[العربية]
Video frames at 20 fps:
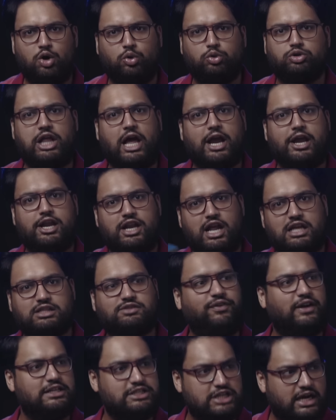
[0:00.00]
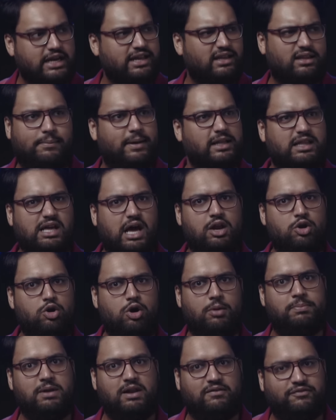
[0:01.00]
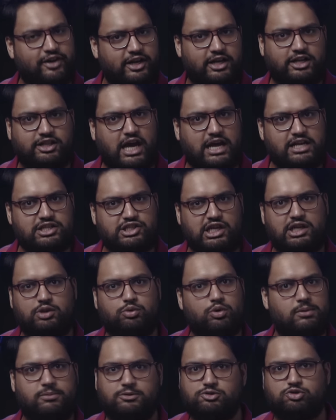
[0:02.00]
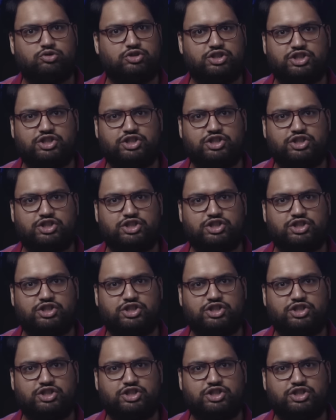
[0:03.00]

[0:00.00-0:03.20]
وتلاقي الناس فجأة كده بدأ الحب للفريق ده يزيد ويلبسوا